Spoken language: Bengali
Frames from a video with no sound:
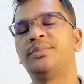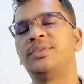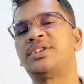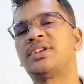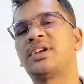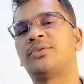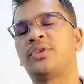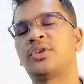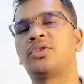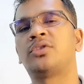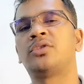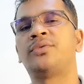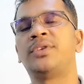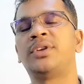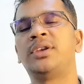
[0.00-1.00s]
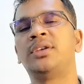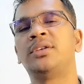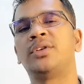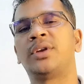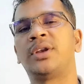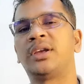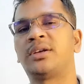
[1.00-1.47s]
বিশাল ফটোকপি
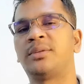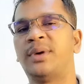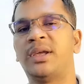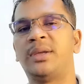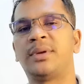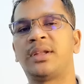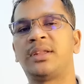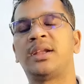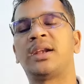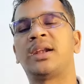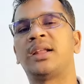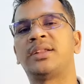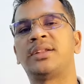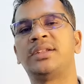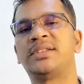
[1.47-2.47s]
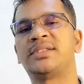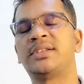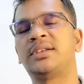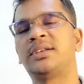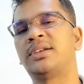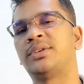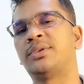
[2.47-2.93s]
অনেক ভাই দ্বারা হাতে দিছে
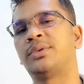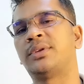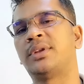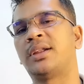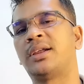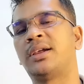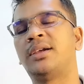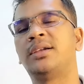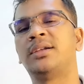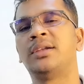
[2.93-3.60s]
কিন্তু তারা